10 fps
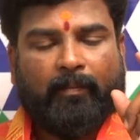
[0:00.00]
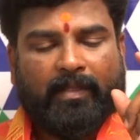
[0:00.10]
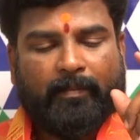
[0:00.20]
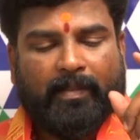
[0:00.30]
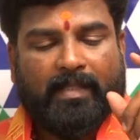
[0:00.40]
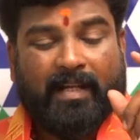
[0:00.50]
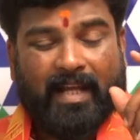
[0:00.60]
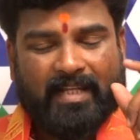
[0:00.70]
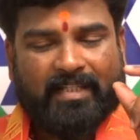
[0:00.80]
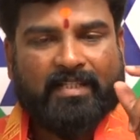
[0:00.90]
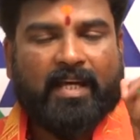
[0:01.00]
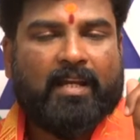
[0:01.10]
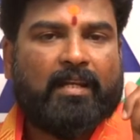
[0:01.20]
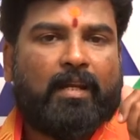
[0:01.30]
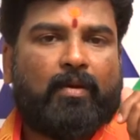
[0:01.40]
పెద్ద పెద్ద
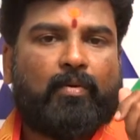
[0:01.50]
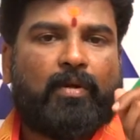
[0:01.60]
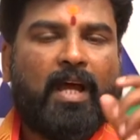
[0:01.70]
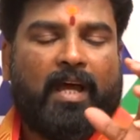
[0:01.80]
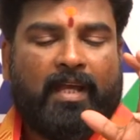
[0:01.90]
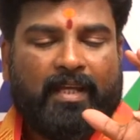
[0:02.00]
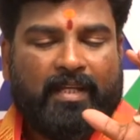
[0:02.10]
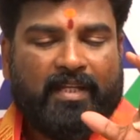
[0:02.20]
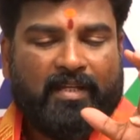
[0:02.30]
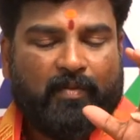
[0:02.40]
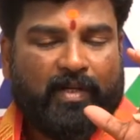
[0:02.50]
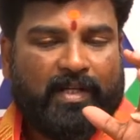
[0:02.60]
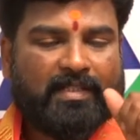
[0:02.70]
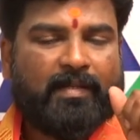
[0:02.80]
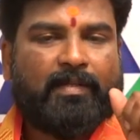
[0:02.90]
రాజధానులలో కూడా
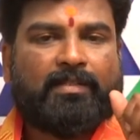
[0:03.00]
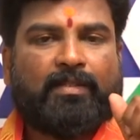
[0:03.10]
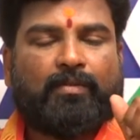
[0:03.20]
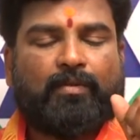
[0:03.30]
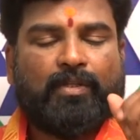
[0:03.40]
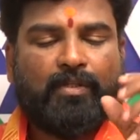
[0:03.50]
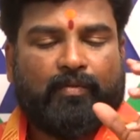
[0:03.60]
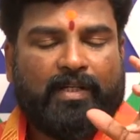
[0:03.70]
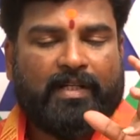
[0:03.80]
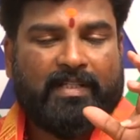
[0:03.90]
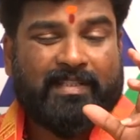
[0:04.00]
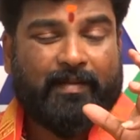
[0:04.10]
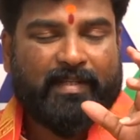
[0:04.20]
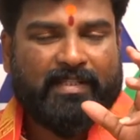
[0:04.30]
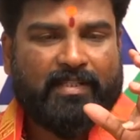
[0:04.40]
ఇటువంటి సంస్థతో ఇటువంటి
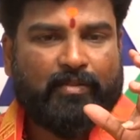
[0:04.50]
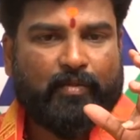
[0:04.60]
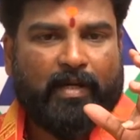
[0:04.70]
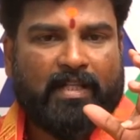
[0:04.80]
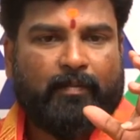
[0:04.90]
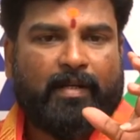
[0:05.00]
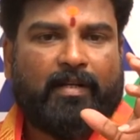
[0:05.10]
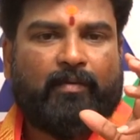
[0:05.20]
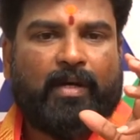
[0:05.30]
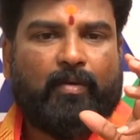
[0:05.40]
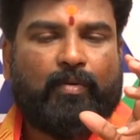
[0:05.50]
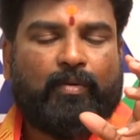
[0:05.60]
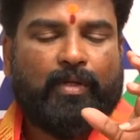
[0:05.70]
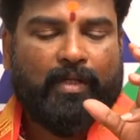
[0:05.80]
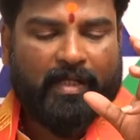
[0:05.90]
సమస్యతో బాధపడ్డవారు
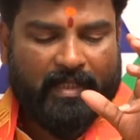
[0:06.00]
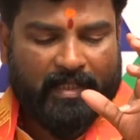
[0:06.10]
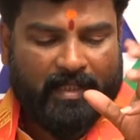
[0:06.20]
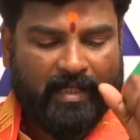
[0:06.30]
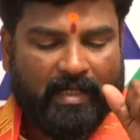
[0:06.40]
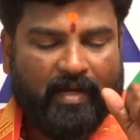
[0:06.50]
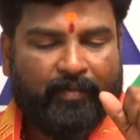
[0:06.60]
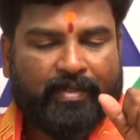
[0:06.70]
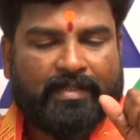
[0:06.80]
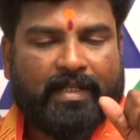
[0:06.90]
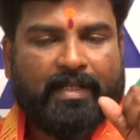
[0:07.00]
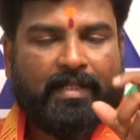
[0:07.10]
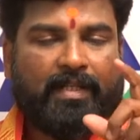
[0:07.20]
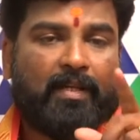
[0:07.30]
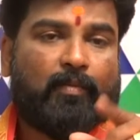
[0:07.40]
నా దగ్గరికి రావటం
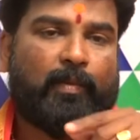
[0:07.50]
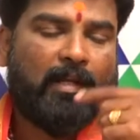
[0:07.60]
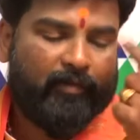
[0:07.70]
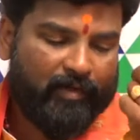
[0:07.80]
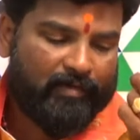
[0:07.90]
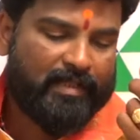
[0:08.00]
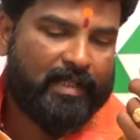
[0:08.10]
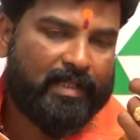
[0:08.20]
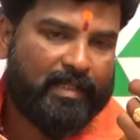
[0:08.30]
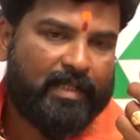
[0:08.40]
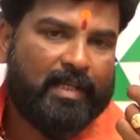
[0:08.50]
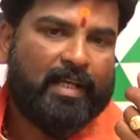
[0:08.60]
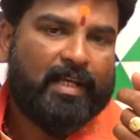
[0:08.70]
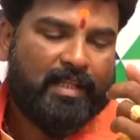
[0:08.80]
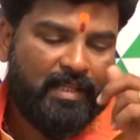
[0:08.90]
జరిగింది నన్ను పిలవటం జరిగింది
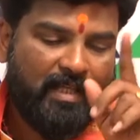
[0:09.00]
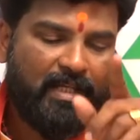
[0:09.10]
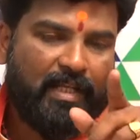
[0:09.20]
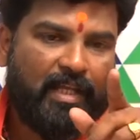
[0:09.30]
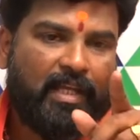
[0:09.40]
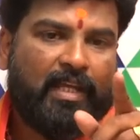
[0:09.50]
దీన్ని